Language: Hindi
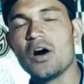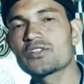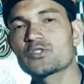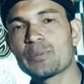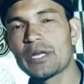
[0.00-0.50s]

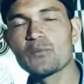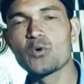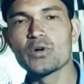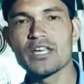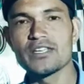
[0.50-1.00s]
और सुप्रीम
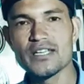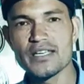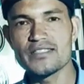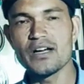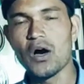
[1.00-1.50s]
कोर्ट के
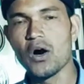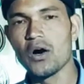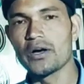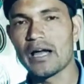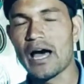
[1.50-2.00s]
जज
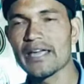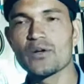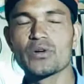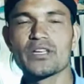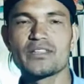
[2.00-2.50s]
और
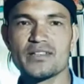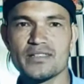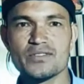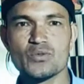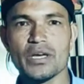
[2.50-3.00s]
हाई कोर्ट के
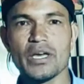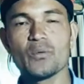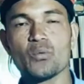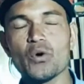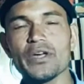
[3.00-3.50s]
जजेस जो
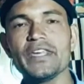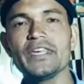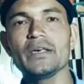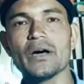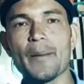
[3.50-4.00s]
है
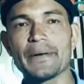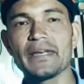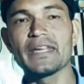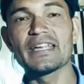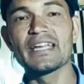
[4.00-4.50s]
वही
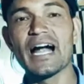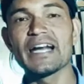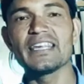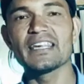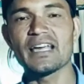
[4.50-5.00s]
अपनी
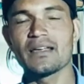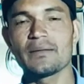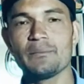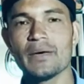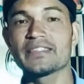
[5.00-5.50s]
गाड़ी
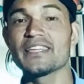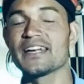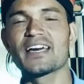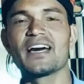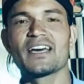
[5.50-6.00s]
में
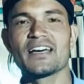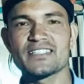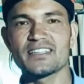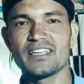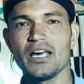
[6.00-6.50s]
तिरंगा लगा
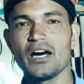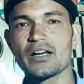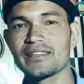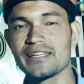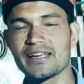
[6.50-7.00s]
सकते हैं
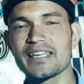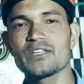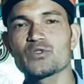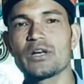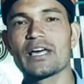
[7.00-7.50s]
और
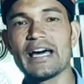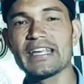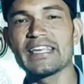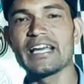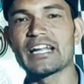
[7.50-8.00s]
तिरंगे जो
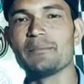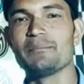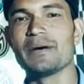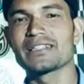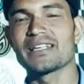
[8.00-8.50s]
लगाने की अगर
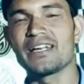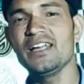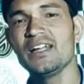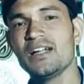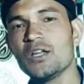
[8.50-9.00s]
हम बात
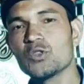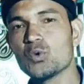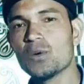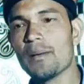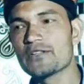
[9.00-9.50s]
करें
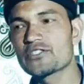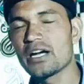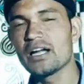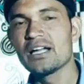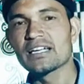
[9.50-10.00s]
तो
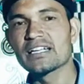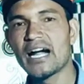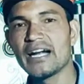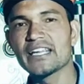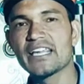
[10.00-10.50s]
हमेशा
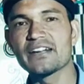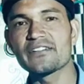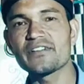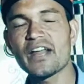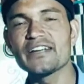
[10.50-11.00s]
गाड़ी की
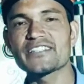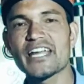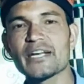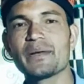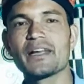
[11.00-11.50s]
राइट
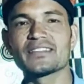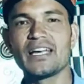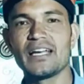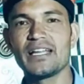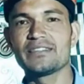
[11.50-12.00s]
साइड में
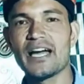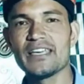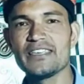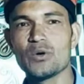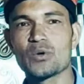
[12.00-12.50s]
लगता है
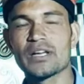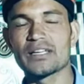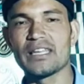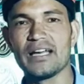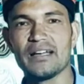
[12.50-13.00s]
दाई और
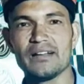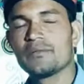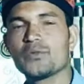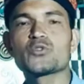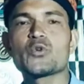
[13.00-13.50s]
लगता है
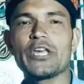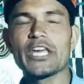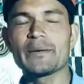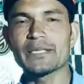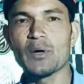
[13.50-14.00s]
दोस्तों
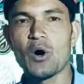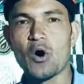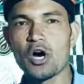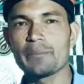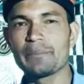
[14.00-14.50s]
एक बात मैं
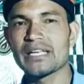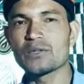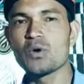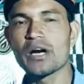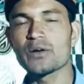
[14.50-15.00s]
और
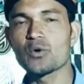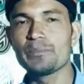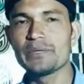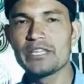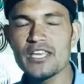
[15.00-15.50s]
बता दूं अगर
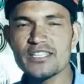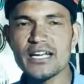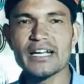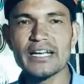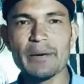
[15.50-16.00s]
कोई विदेश
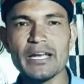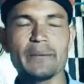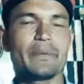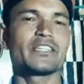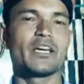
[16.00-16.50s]
का
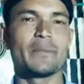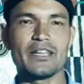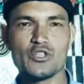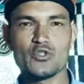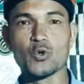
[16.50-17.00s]
गणमान्य व्यक्ति
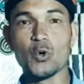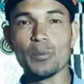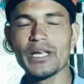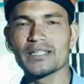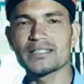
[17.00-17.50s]
हमारे देश
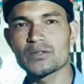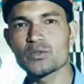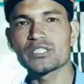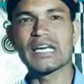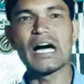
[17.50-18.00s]
घूमने आता है
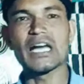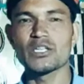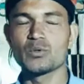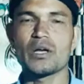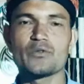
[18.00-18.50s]
तो
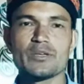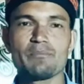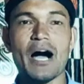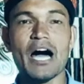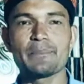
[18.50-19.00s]
सरकार के द्वारा
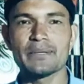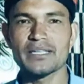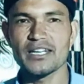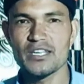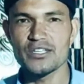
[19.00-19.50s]
उसे वाहन
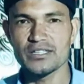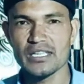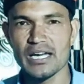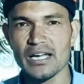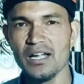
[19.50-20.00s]
प्रदान किया
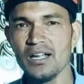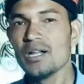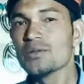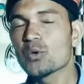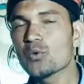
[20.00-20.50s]
जाता है
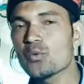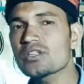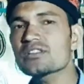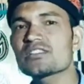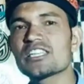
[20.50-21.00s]
तो
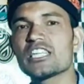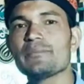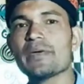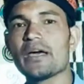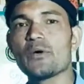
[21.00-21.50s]
उस
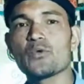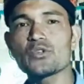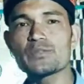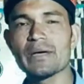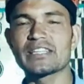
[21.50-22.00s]
स्थिति में
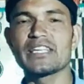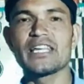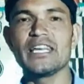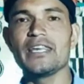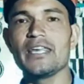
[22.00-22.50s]
उस व्यक्ति
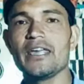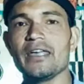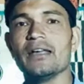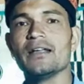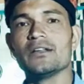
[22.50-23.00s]
के लिए